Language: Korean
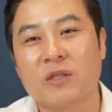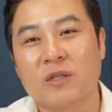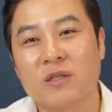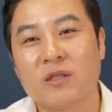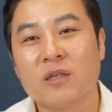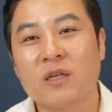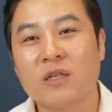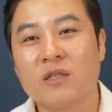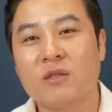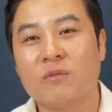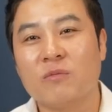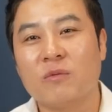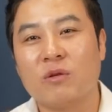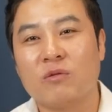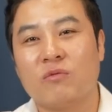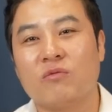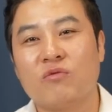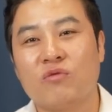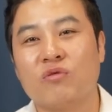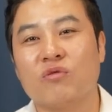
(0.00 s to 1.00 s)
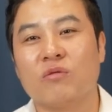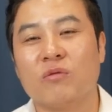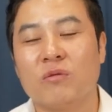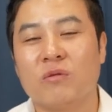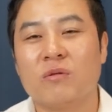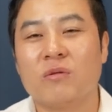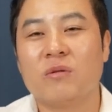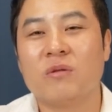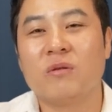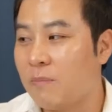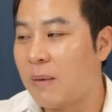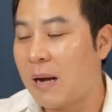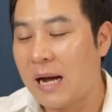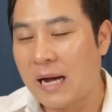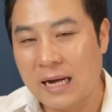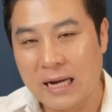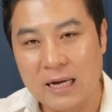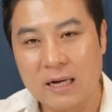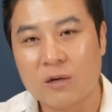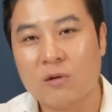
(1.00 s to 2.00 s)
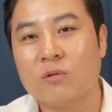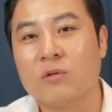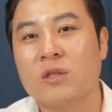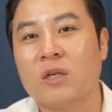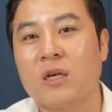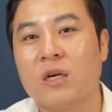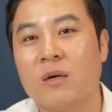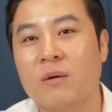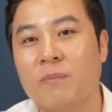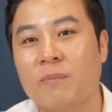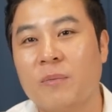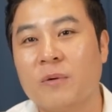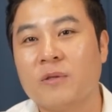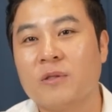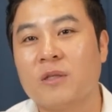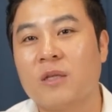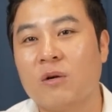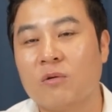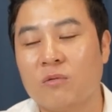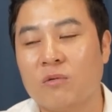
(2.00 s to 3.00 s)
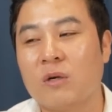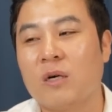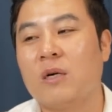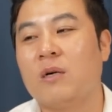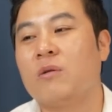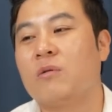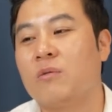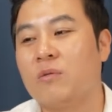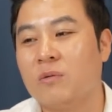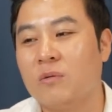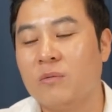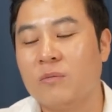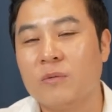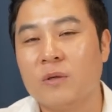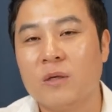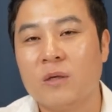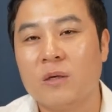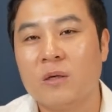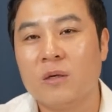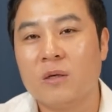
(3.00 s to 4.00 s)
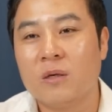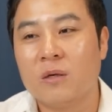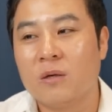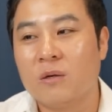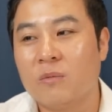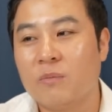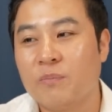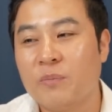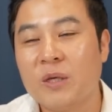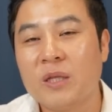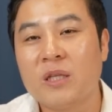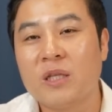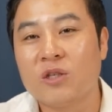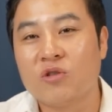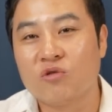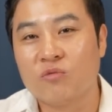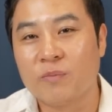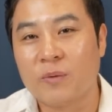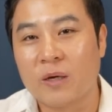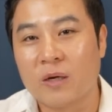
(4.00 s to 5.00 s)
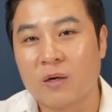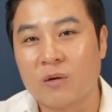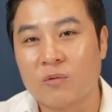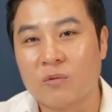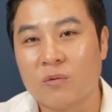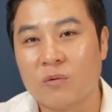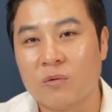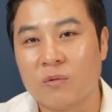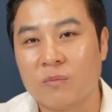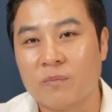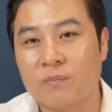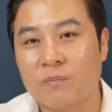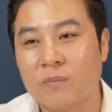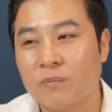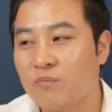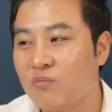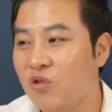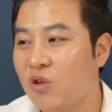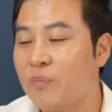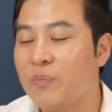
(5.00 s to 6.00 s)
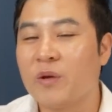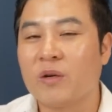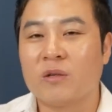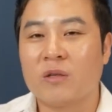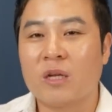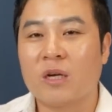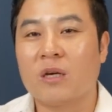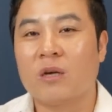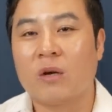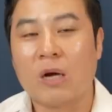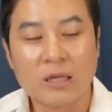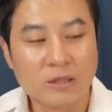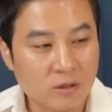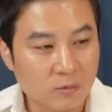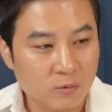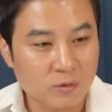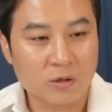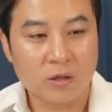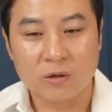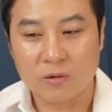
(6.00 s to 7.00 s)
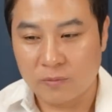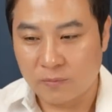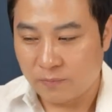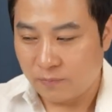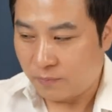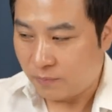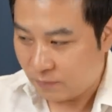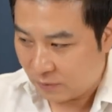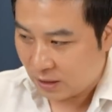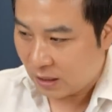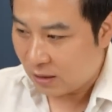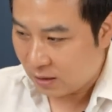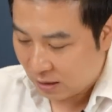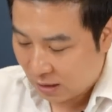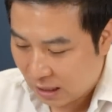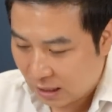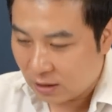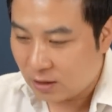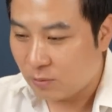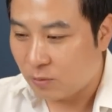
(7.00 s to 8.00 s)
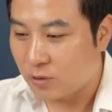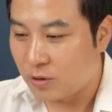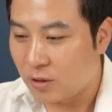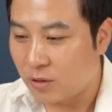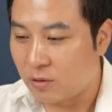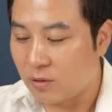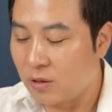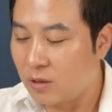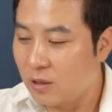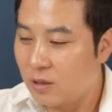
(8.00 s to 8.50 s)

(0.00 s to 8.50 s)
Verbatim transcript: 제가 끊겠습니다. 툭 바로 제가 버스 타고 가고 PT 준비해 갖고 브리핑을 딱 해요. 앉아 보세요. 자, 앉아 보세요.